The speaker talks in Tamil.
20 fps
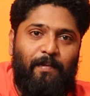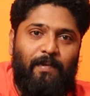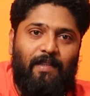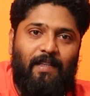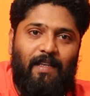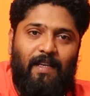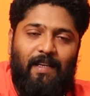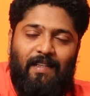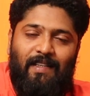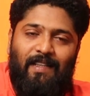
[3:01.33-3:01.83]

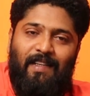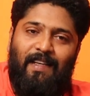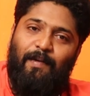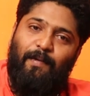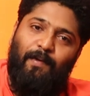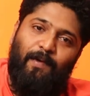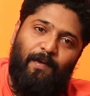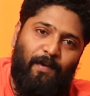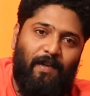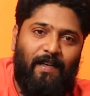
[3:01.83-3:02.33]
எப்படின்னு தெரியாது
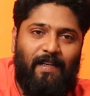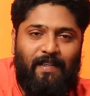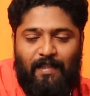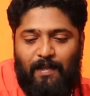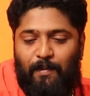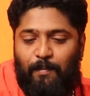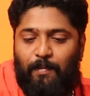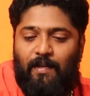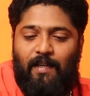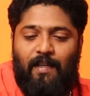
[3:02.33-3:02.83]
எப்படி எப்படியோ
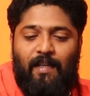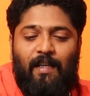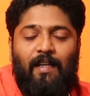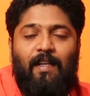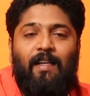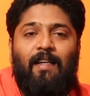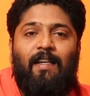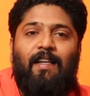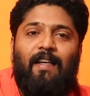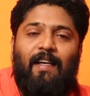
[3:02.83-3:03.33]
கஷ்டப்பட்டு
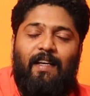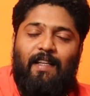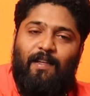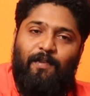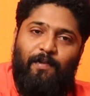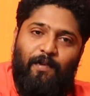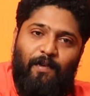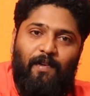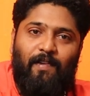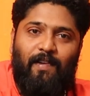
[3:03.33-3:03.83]

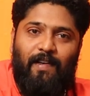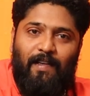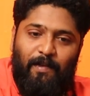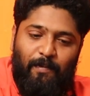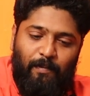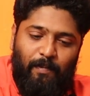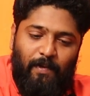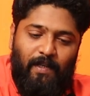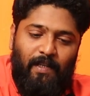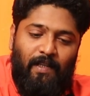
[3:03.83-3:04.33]
அந்த வீடியோ
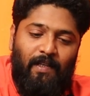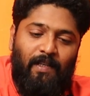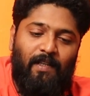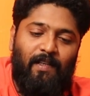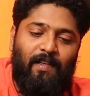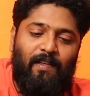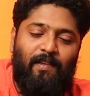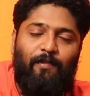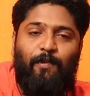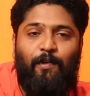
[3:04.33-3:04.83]
எடிட் பண்ணி
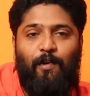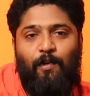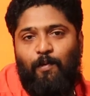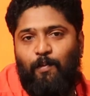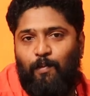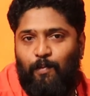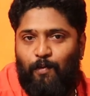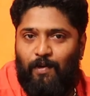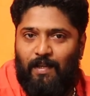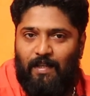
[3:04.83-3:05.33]
வீடியோ
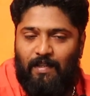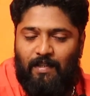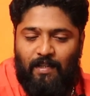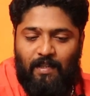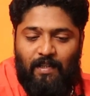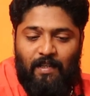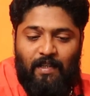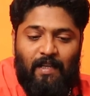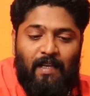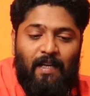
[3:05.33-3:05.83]

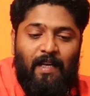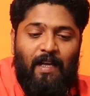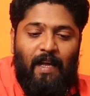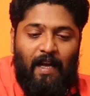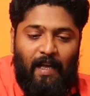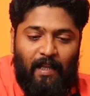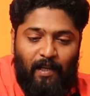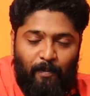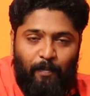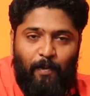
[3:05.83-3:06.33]
போட்டாச்சு
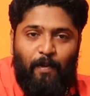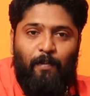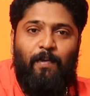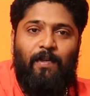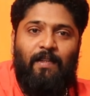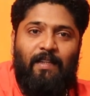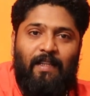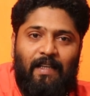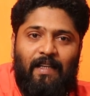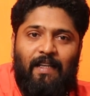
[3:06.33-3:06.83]

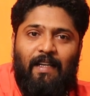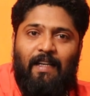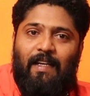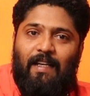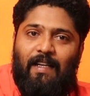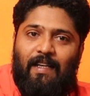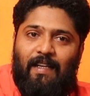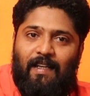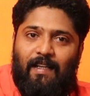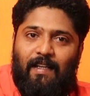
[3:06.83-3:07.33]
அதுக்கப்புறம் பார்த்தா
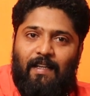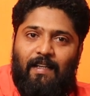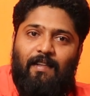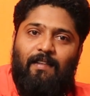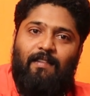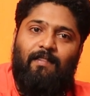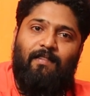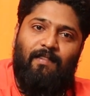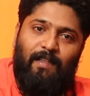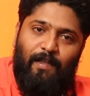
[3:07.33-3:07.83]

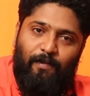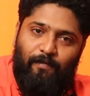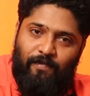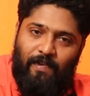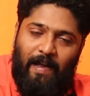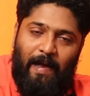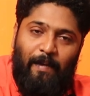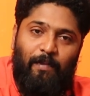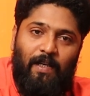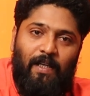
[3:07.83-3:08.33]
என்
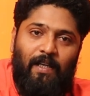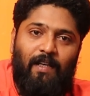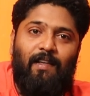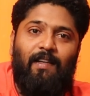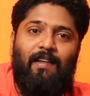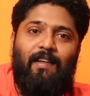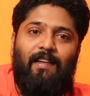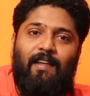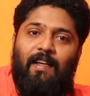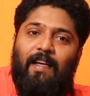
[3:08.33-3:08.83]
ஃபேமிலி
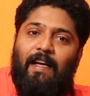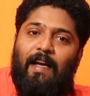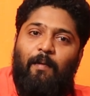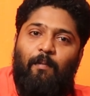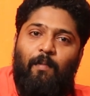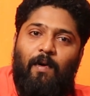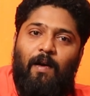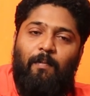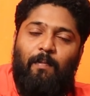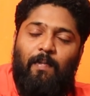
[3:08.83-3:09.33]

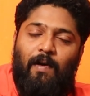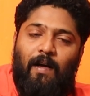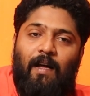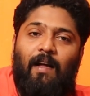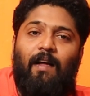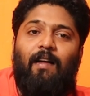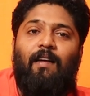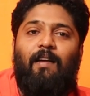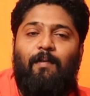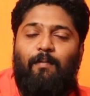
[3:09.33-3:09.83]
எங்கள் அம்மா அப்பா
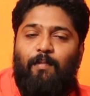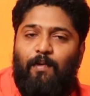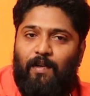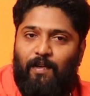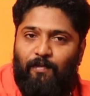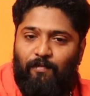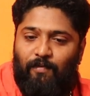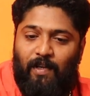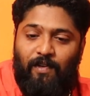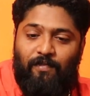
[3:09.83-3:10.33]

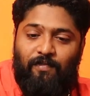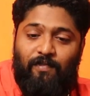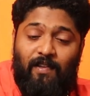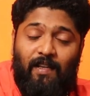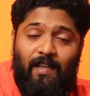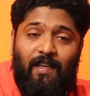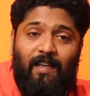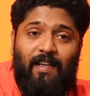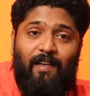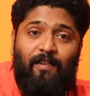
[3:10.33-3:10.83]
அப்புறம் என்
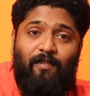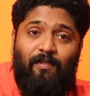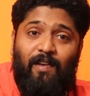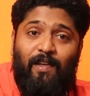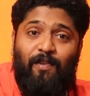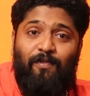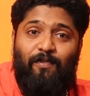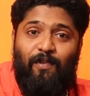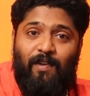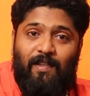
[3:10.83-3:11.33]
ஒய்ஃபு என்
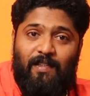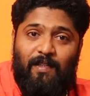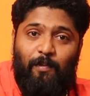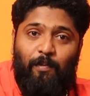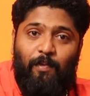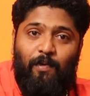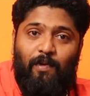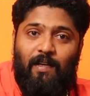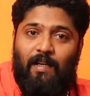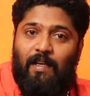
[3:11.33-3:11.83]
ஒய்ஃபோட
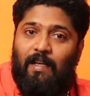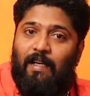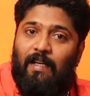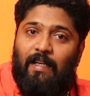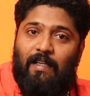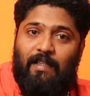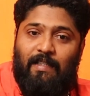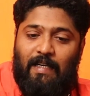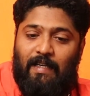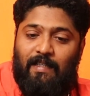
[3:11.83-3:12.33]
சப்போர்ட்
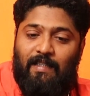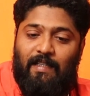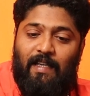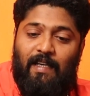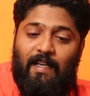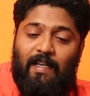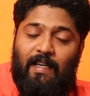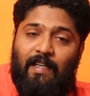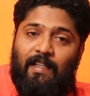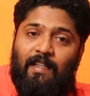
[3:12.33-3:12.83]
இல்லைன்னா
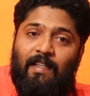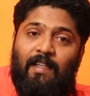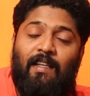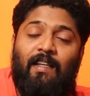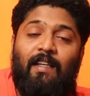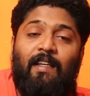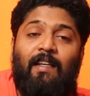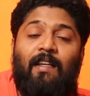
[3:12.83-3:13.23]
சான்ஸே கிடையாது